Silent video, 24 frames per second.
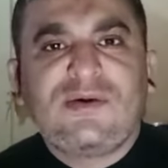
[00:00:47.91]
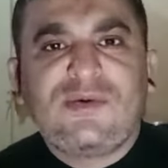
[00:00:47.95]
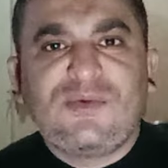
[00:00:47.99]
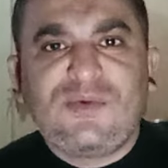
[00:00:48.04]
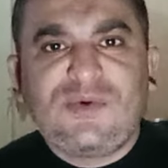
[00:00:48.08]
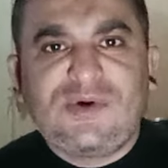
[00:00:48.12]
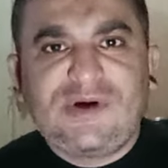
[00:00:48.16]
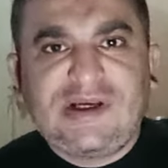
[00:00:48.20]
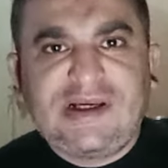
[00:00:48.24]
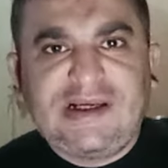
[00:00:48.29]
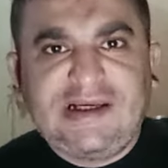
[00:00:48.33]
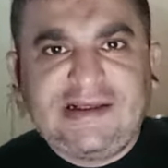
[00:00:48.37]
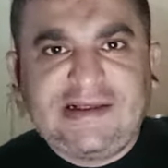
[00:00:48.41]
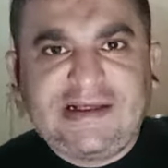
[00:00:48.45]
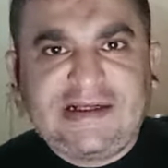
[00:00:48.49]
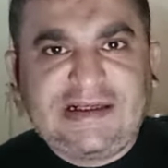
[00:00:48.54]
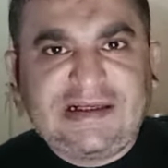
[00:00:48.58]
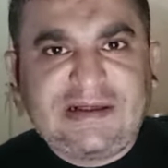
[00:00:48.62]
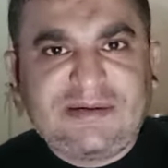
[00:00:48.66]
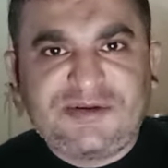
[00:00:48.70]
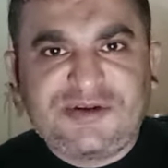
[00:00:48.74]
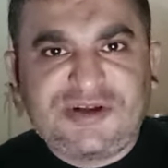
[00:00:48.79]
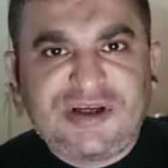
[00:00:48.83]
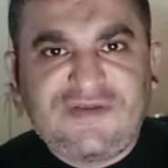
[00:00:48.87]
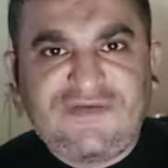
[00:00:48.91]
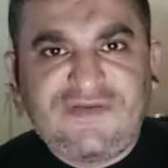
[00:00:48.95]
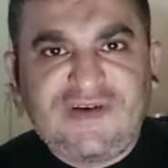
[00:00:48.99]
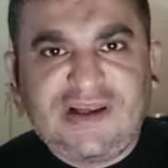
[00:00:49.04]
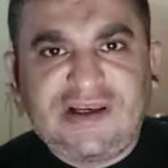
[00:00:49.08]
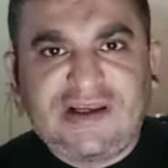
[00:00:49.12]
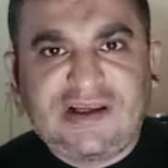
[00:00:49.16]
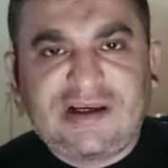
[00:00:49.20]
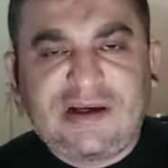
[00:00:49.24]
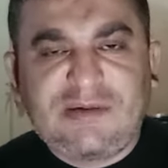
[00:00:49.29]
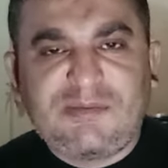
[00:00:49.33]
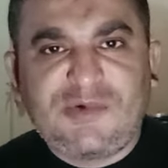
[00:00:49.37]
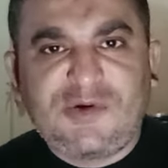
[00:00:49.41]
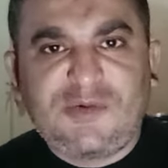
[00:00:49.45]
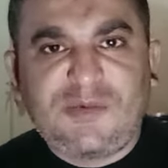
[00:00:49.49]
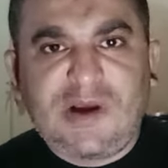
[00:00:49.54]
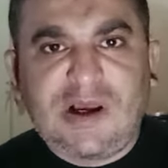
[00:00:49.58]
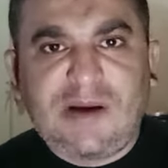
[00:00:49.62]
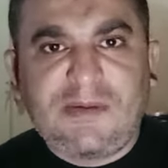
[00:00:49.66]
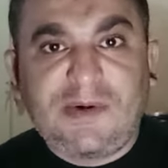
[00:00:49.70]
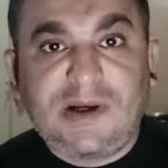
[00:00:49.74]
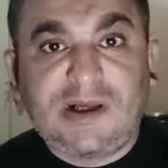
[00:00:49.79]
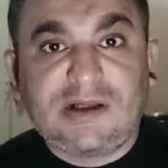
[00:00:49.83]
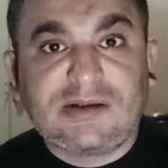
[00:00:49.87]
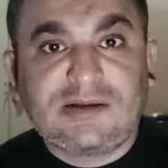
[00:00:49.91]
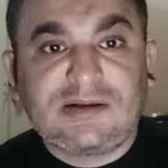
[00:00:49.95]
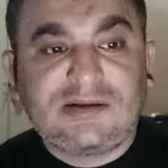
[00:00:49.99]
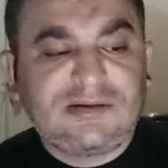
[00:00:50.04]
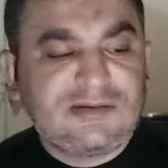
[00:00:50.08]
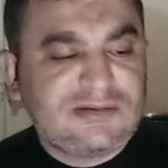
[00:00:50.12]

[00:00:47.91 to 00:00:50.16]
واحنا كده مش هينفع نكمل مع بعض